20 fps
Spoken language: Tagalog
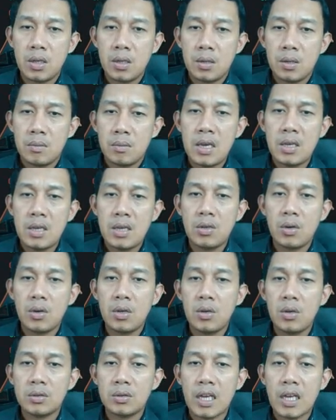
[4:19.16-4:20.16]
medyo
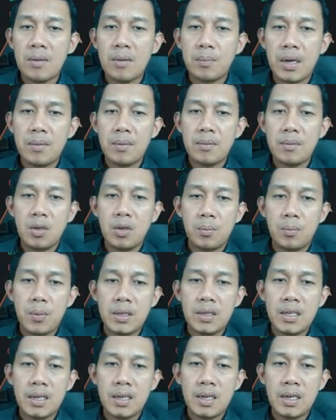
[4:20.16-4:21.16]
yung time frame nyo,
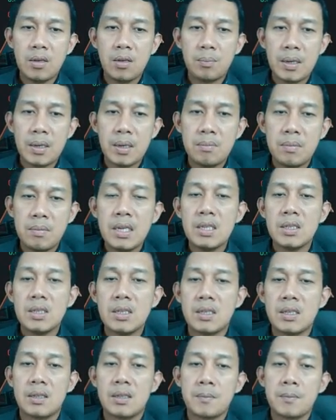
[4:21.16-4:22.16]
pwede na yung 5
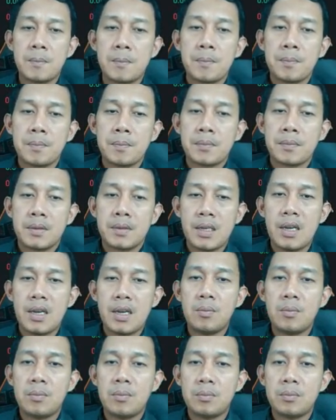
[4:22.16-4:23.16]
minutes.
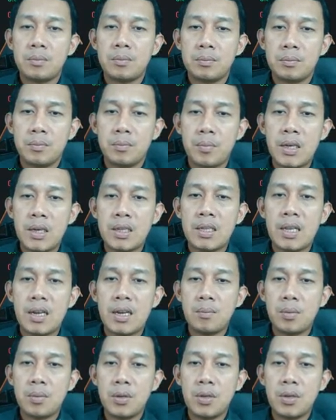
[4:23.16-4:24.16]
Okay? Pwede na
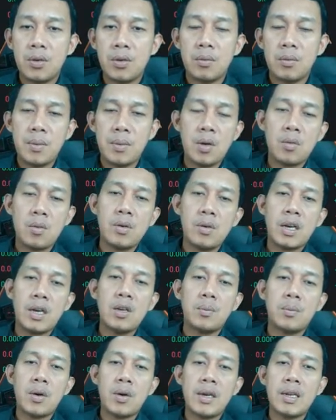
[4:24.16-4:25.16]
rin po yung, pero kung
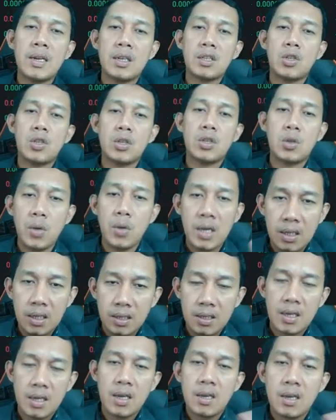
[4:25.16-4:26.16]
kayo po ay
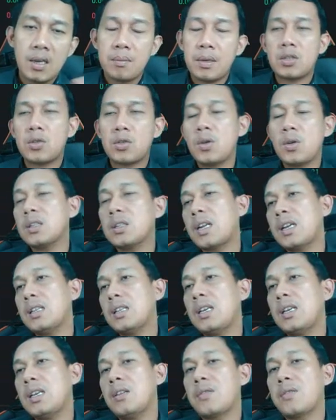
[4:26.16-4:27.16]
nagsiswing, pag swing
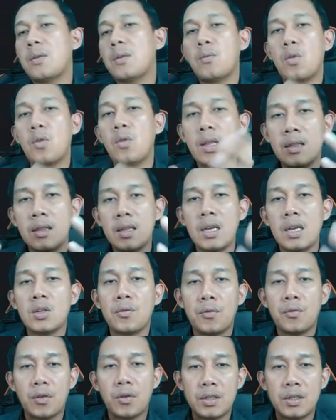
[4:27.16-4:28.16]
trading, from 1 day
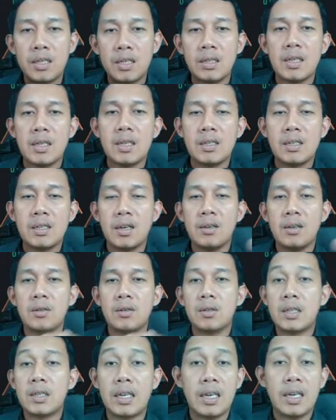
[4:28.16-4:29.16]
to 14 days
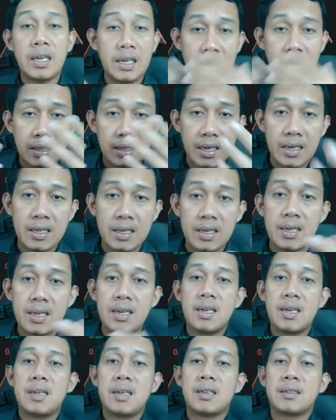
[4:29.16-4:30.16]
kayo naghihintay.
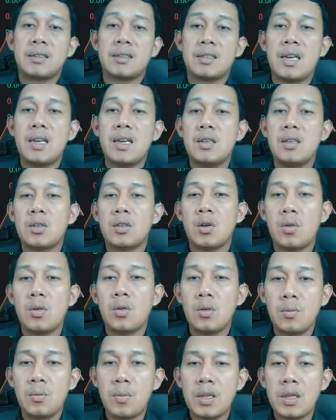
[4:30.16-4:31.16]
Okay?
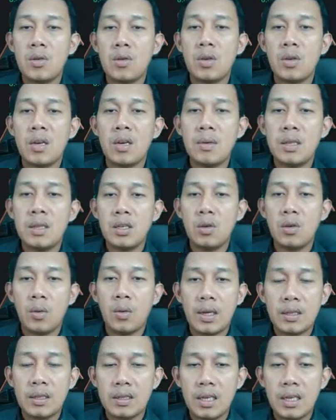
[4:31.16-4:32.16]
So, pwede nyo gamitin yung
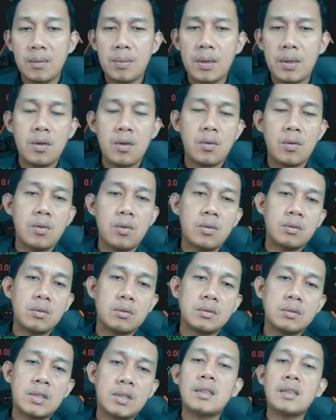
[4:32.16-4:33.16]
1 day. Pero
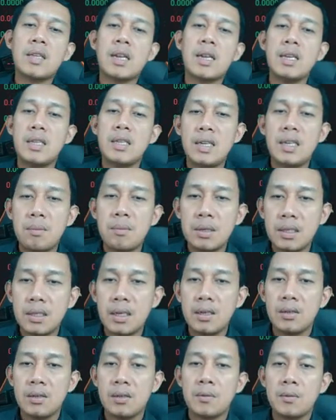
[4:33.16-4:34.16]
kung day trading naman
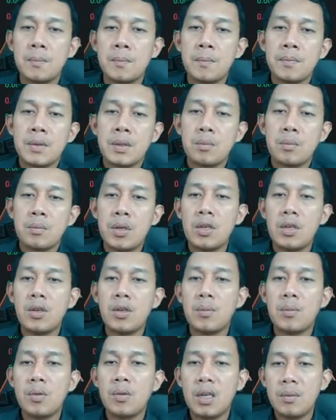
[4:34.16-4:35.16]
kayo, pwede
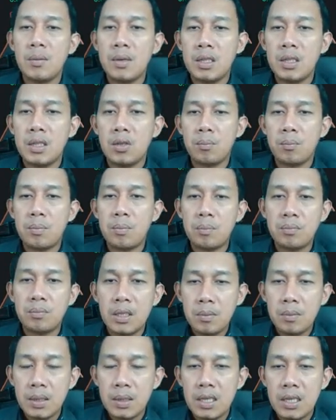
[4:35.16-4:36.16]
nyo na pong gamitin yung
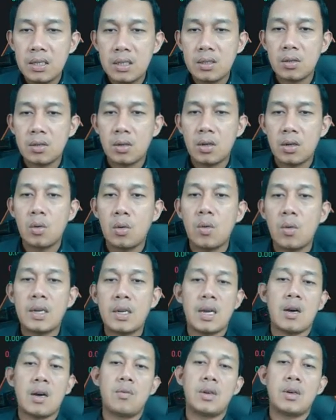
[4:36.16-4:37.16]
15 minutes or
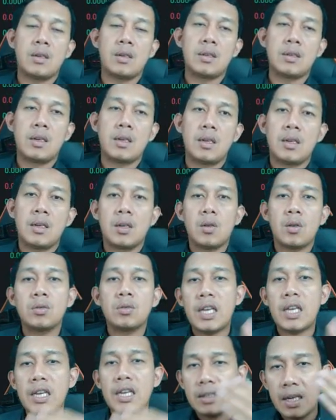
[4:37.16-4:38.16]
1 hour.
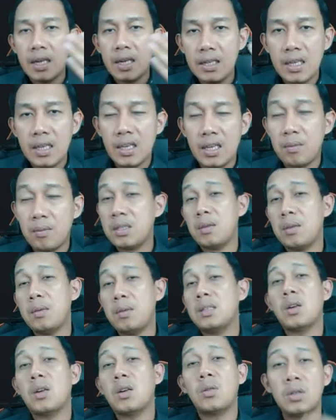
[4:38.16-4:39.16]
Kung day trading, ibig
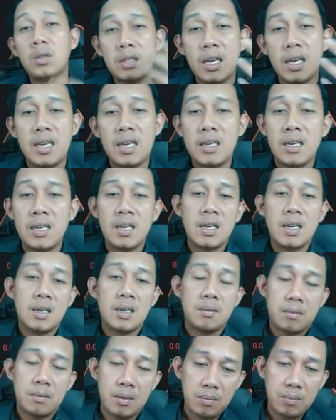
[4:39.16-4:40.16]
sabihin the whole day,
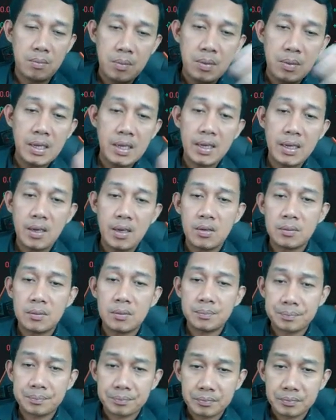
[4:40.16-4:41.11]
magbibili kayo.